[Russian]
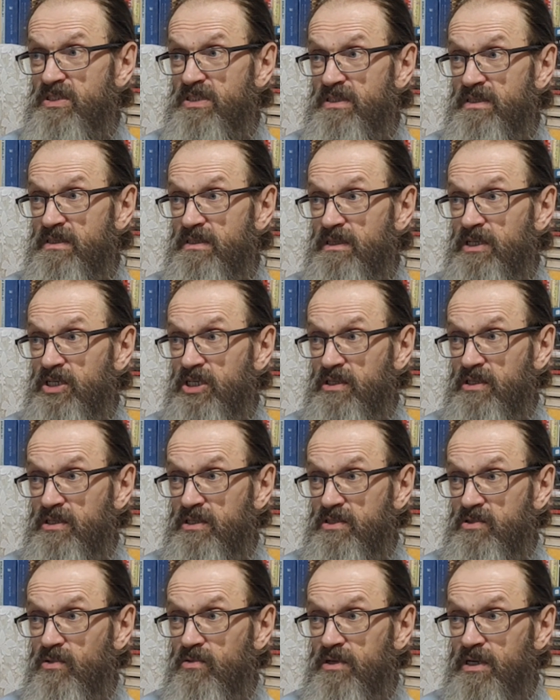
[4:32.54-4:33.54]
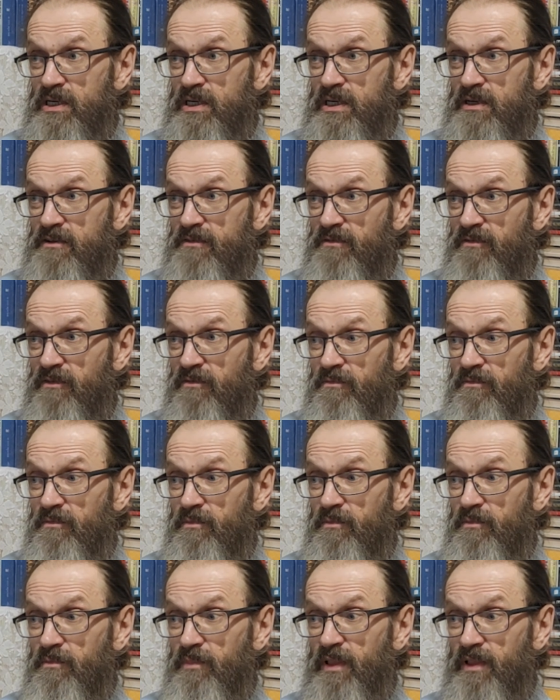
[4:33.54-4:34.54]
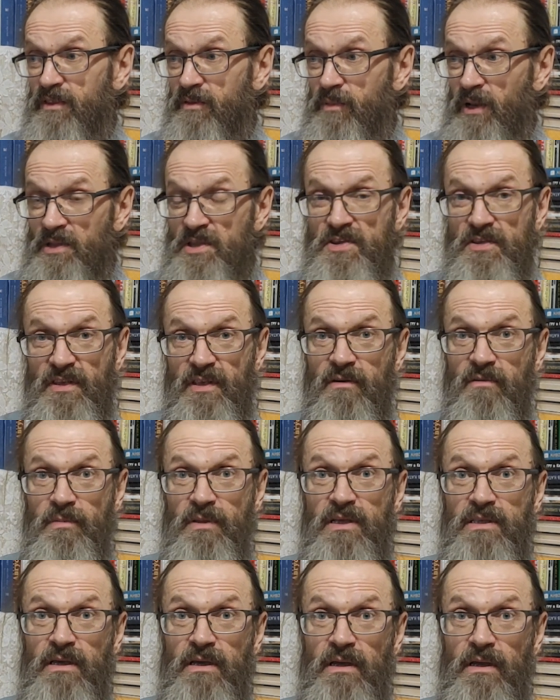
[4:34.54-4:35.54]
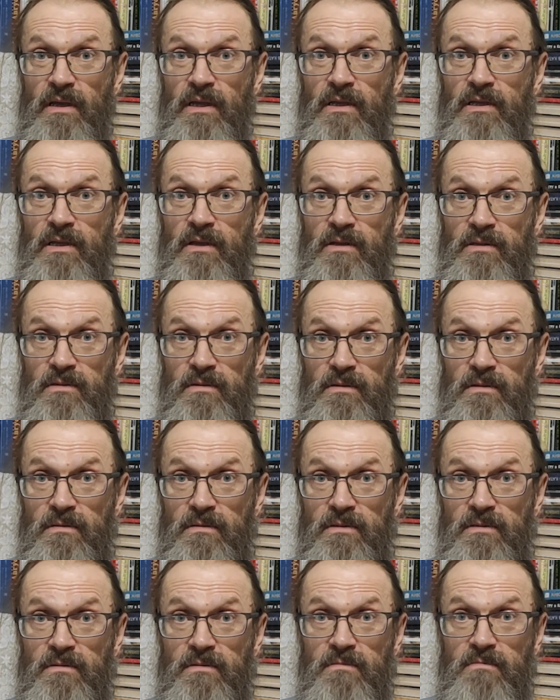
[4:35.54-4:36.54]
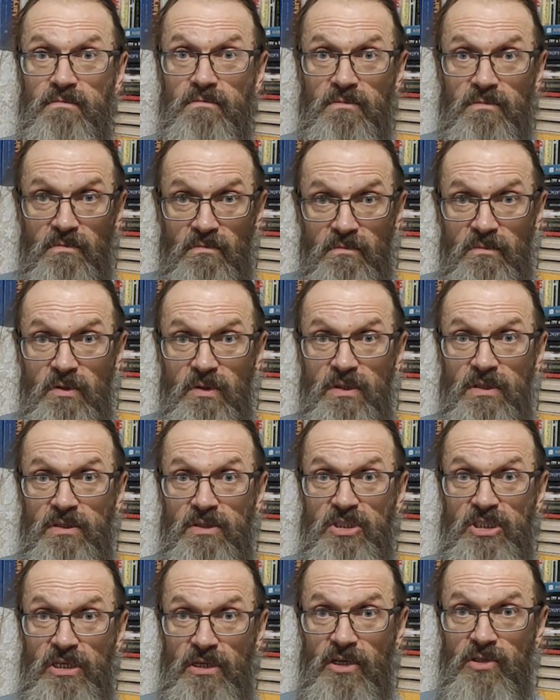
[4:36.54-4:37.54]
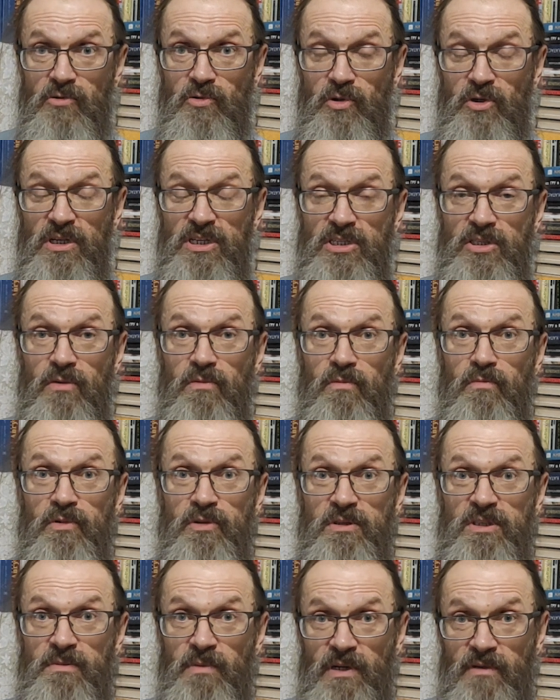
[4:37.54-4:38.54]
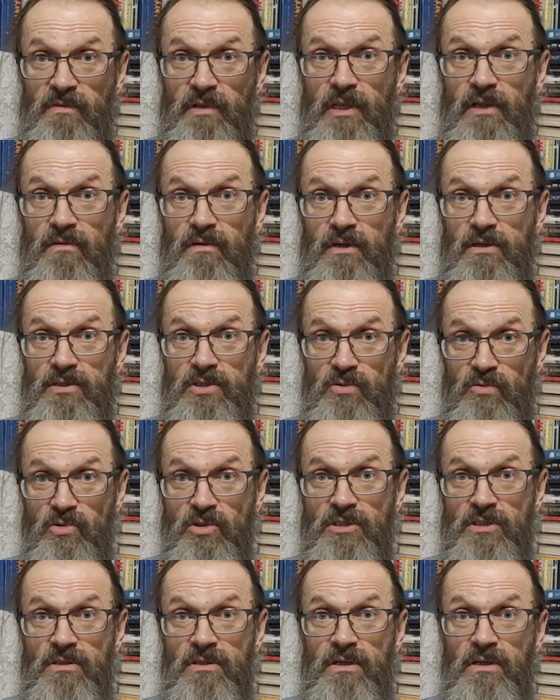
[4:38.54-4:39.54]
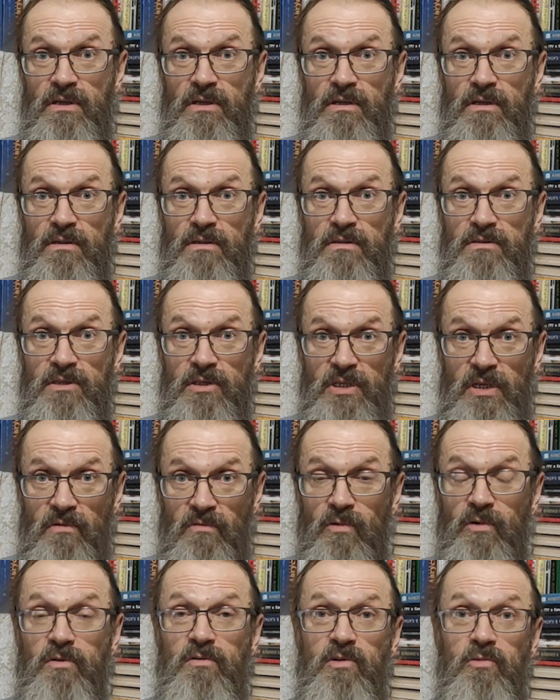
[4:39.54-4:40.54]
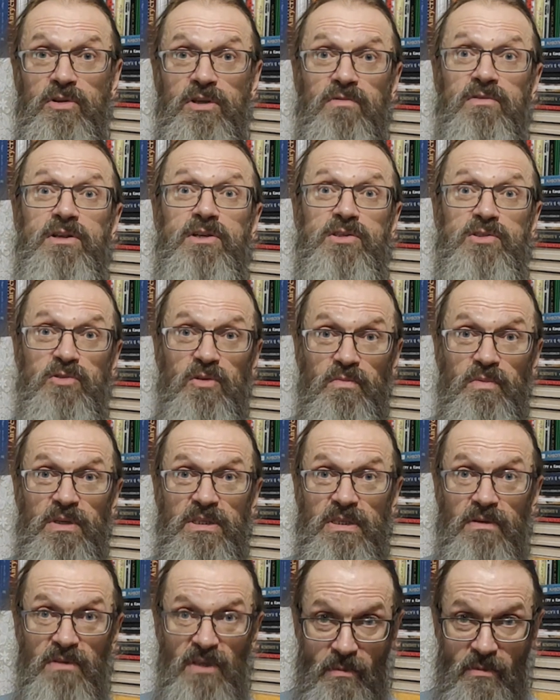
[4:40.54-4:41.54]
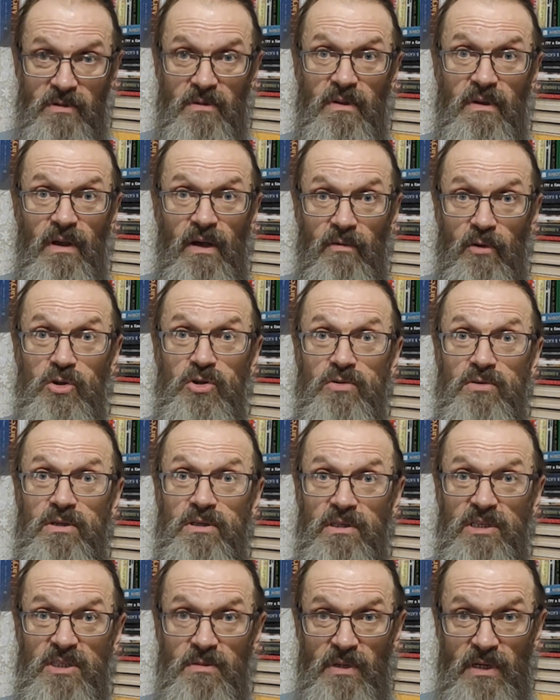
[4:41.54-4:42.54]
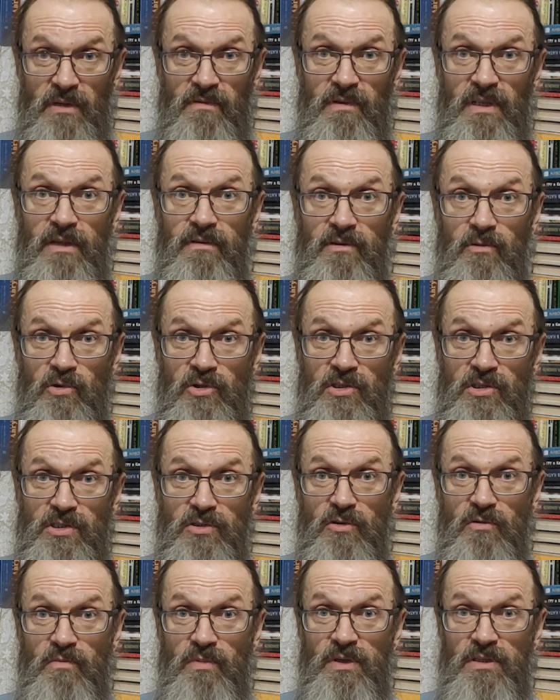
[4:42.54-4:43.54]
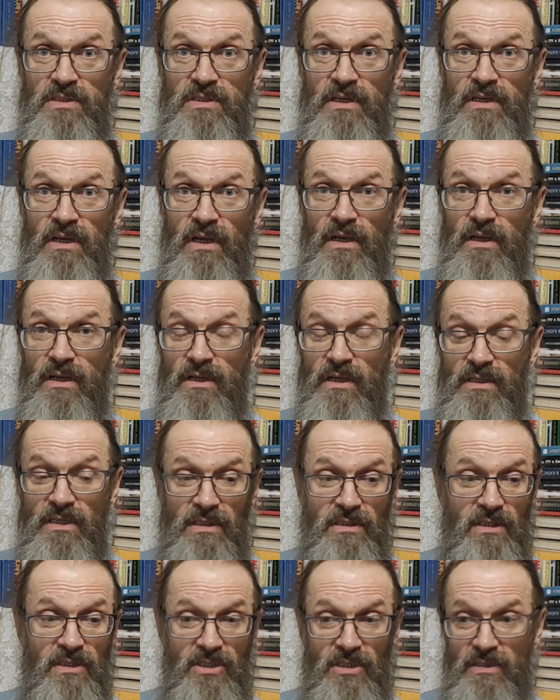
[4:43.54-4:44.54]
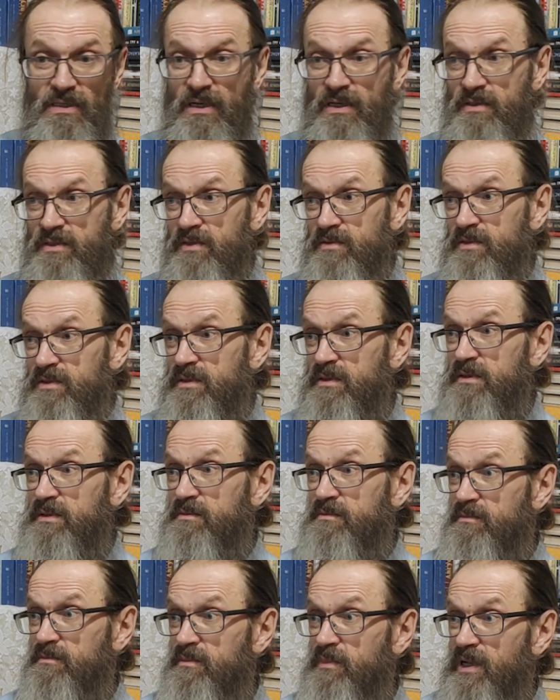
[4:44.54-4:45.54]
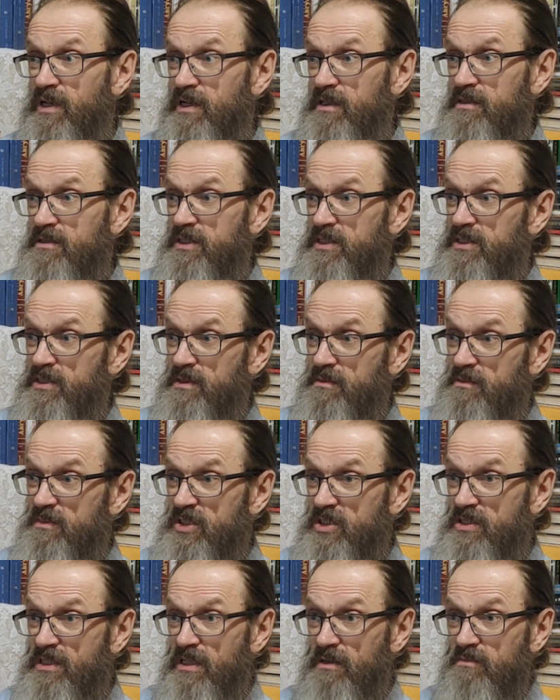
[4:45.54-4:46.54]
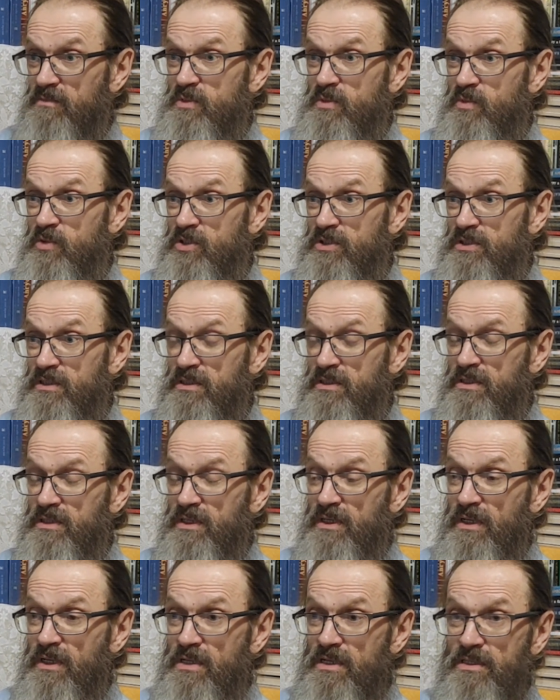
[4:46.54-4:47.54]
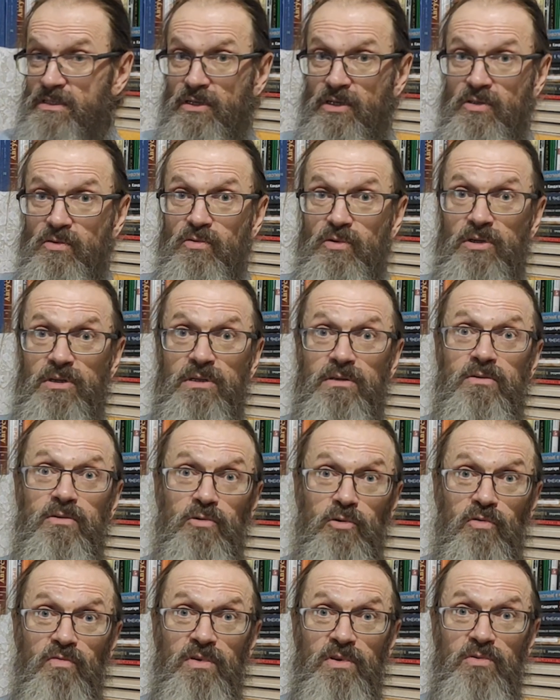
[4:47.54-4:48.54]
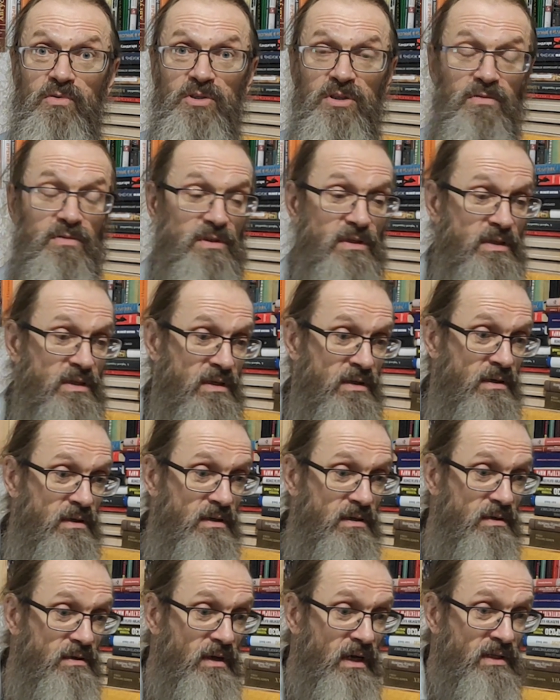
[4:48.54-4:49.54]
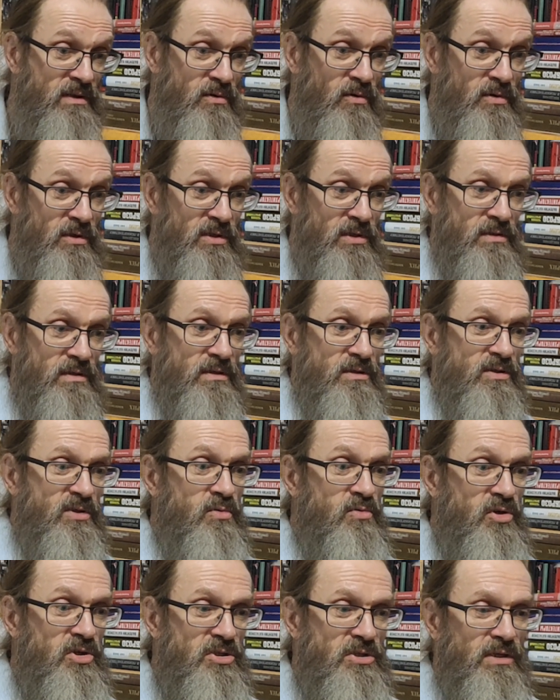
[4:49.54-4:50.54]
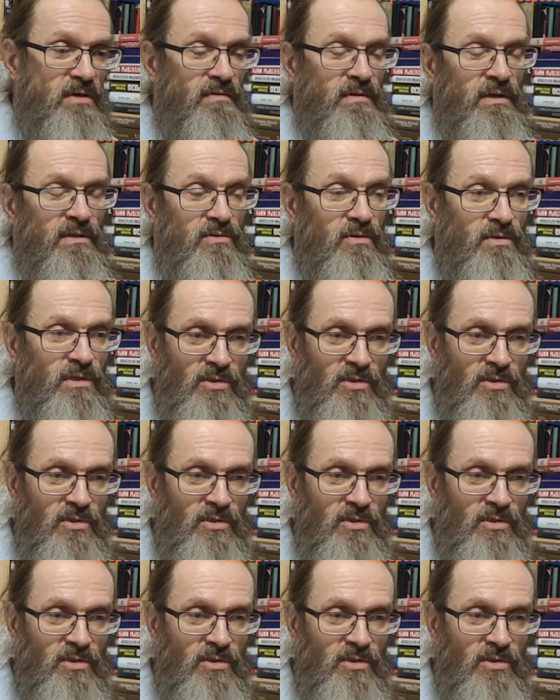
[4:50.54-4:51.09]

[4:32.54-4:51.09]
даже не столько как в плане политическом, а в плане э, человек, который, я считаю, был несправедливо осужден, за него люди вышли заступиться. Я, говорю, что это несправедливо, должно заступиться. И где-то даже как-то вот э, болел, читал немножко литературы и духовной тоже. Вот, и Антони Сурежского, Антони